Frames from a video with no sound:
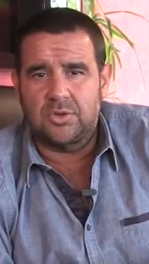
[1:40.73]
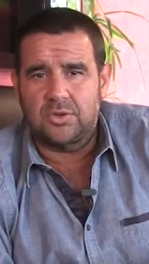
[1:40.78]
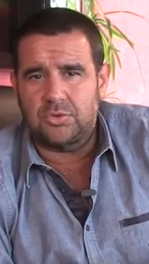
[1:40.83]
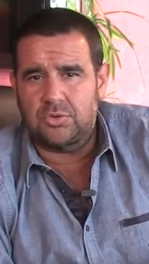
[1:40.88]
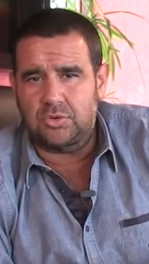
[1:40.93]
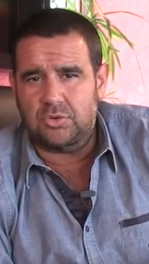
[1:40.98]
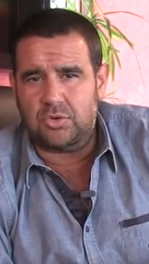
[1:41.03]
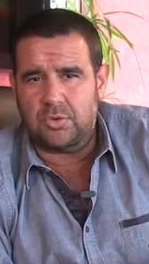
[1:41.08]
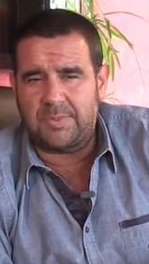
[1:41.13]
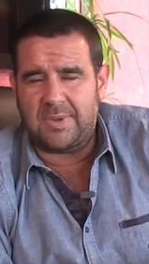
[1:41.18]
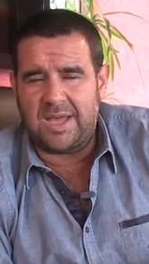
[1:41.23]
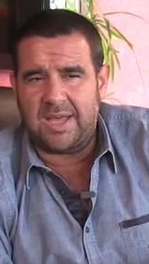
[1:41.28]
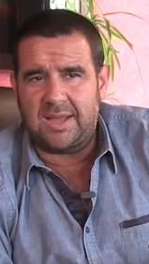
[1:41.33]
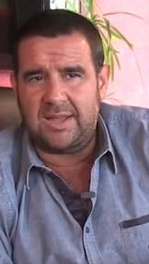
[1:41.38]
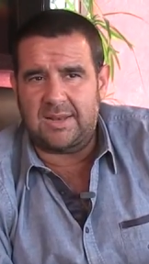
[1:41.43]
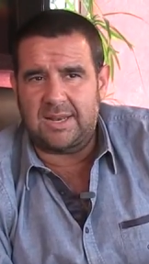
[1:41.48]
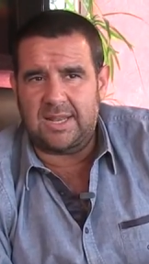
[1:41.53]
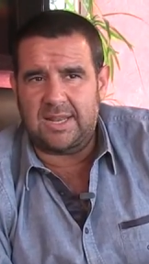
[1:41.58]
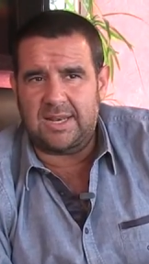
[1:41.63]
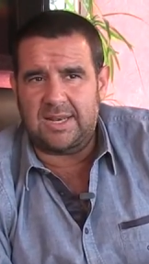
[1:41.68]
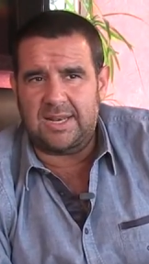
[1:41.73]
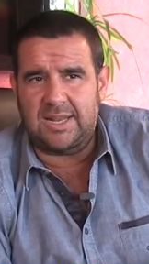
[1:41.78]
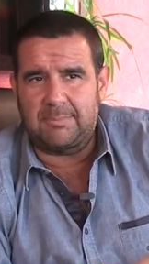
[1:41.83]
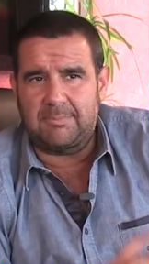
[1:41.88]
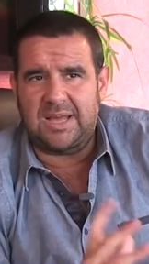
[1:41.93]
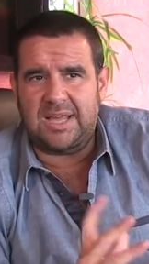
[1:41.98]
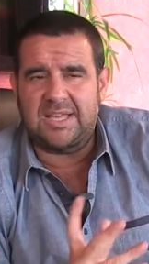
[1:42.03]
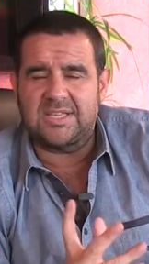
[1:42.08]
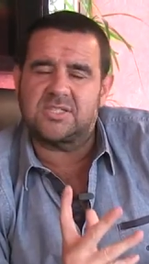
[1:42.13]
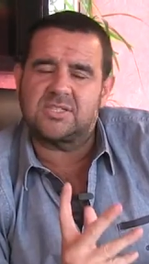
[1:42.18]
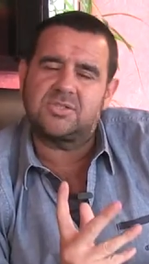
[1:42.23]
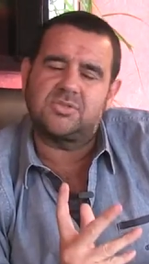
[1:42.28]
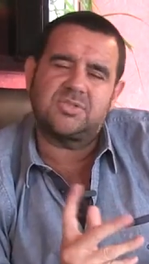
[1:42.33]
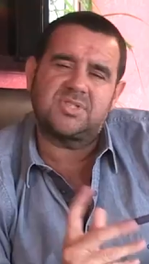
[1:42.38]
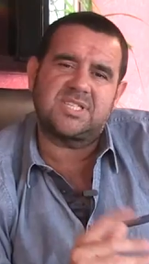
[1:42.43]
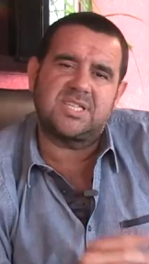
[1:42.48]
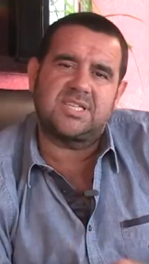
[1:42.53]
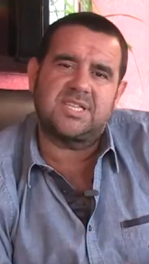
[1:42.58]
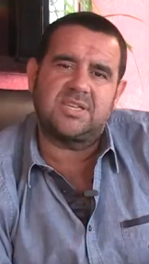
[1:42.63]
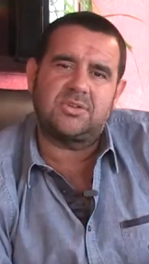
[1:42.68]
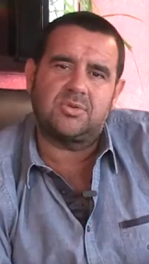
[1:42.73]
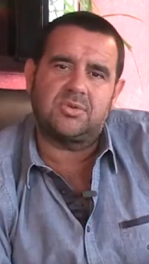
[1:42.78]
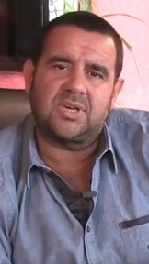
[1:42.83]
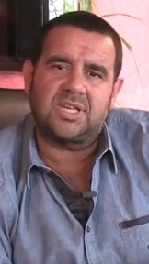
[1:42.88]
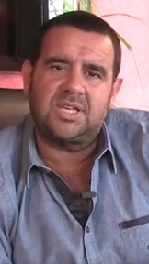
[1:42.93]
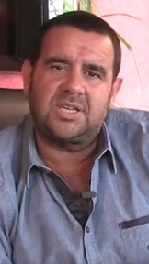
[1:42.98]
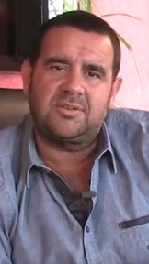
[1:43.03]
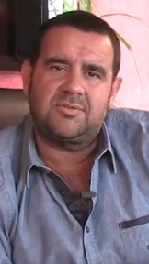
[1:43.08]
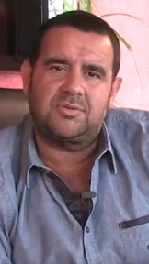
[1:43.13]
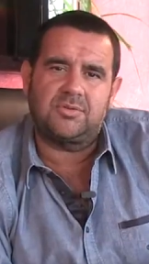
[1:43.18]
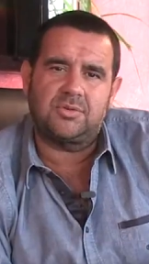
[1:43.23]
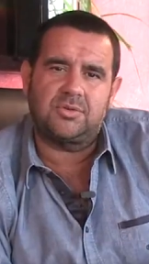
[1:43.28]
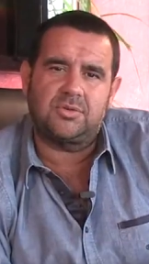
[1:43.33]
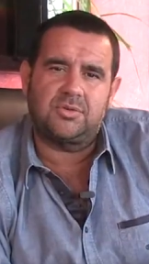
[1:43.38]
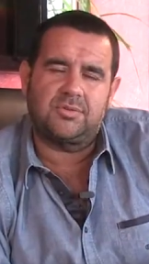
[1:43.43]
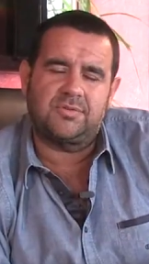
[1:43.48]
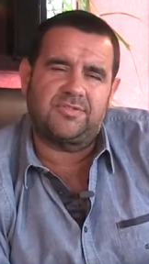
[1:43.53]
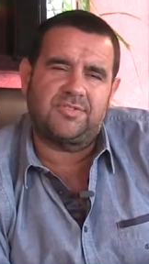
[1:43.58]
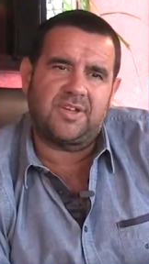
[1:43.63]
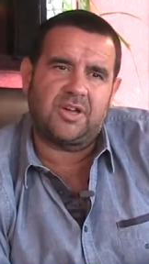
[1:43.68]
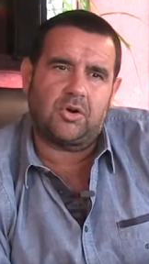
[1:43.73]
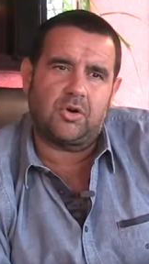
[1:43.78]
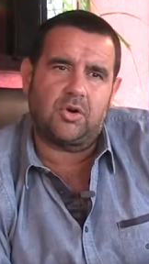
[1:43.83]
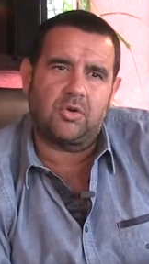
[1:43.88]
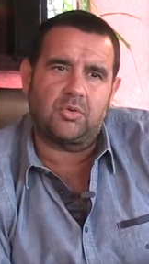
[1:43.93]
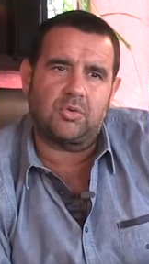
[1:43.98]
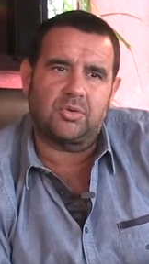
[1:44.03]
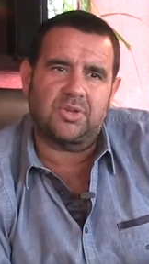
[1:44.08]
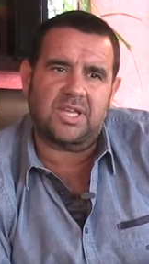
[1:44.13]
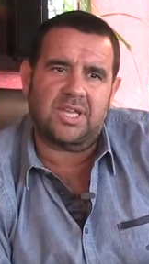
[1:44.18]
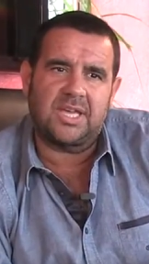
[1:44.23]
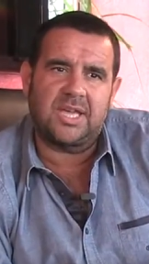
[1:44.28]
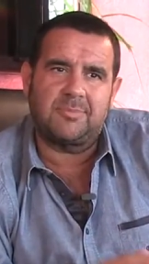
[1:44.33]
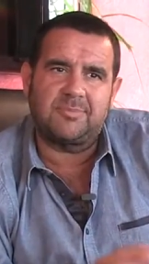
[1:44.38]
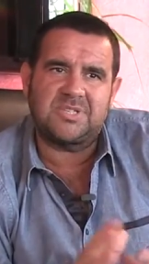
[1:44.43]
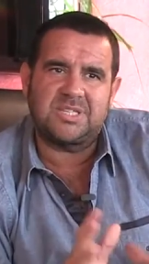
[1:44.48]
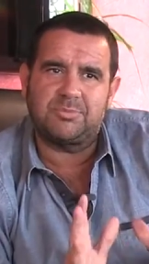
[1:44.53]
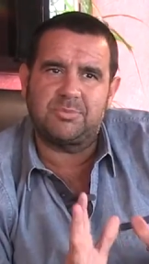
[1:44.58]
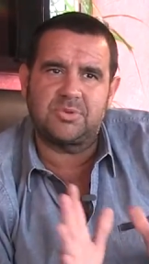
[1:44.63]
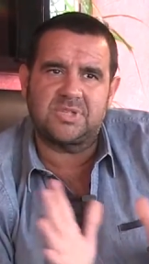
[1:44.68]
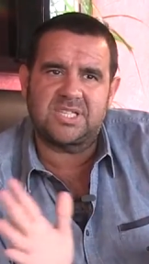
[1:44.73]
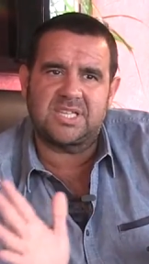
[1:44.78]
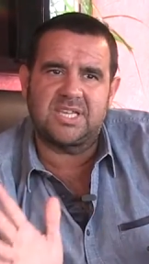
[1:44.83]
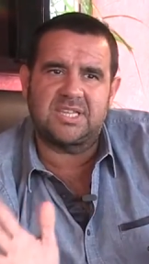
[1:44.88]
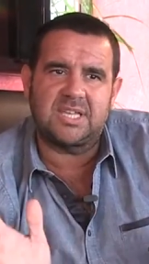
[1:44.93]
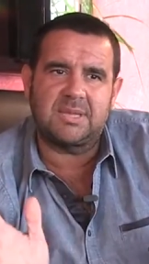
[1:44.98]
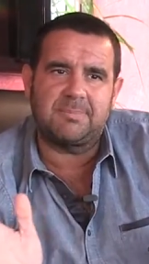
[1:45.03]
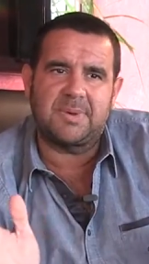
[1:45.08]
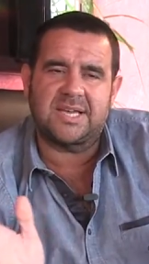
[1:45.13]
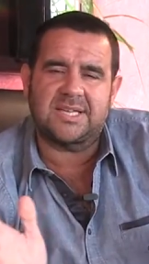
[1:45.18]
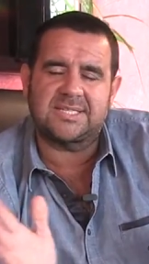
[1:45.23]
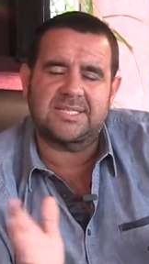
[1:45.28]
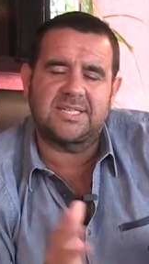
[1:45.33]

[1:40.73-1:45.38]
D'autre part, la, base de cette écurie veut de faire rencontrer un petit peu ce qui était part,